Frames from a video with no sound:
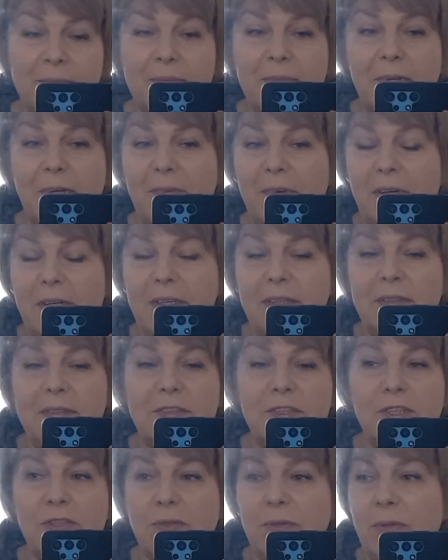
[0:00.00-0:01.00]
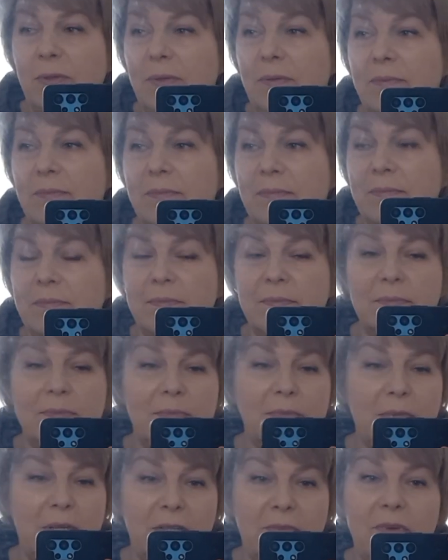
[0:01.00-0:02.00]
Говорит, что
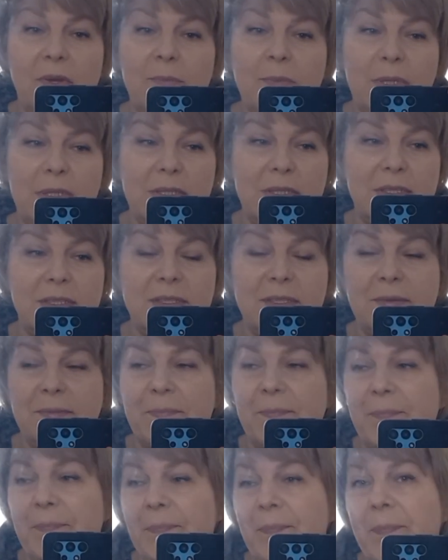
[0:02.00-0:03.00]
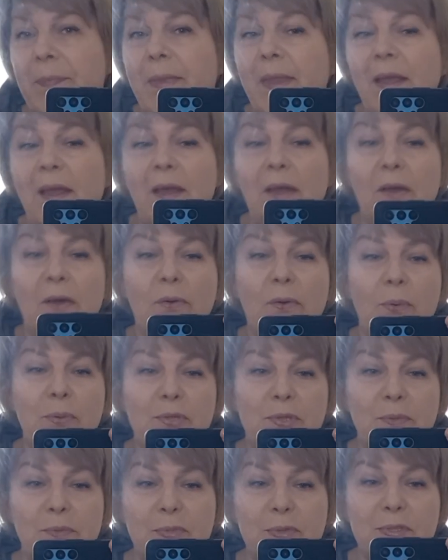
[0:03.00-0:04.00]
на два месяца. В
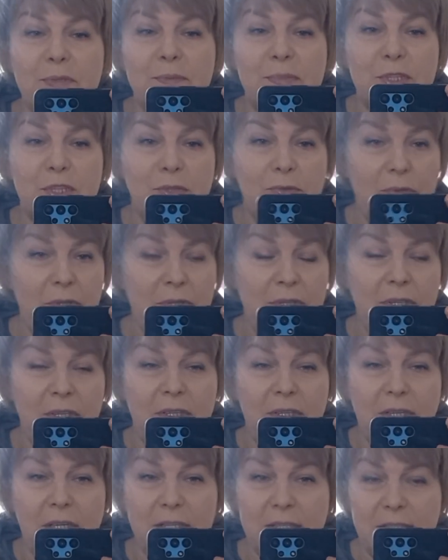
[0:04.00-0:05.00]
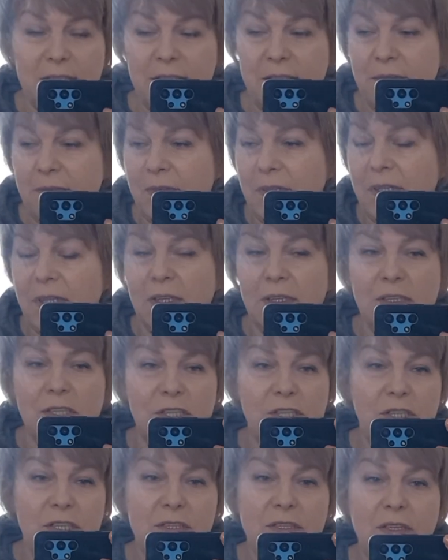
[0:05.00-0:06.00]
общем, будем стройные, красивые. Я даже
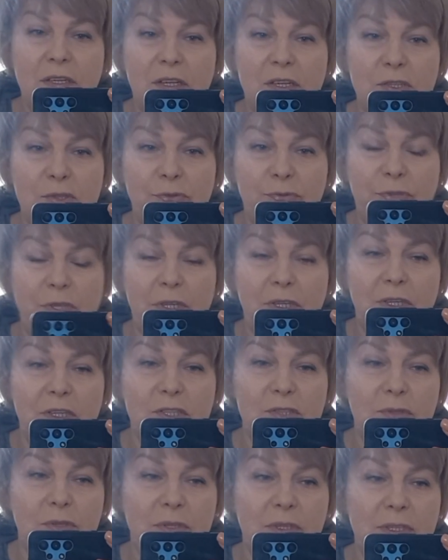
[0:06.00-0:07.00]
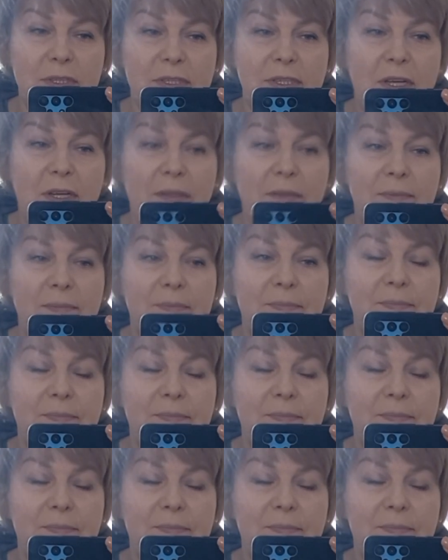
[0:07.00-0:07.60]
сейчас не хожу в тренажерный зал,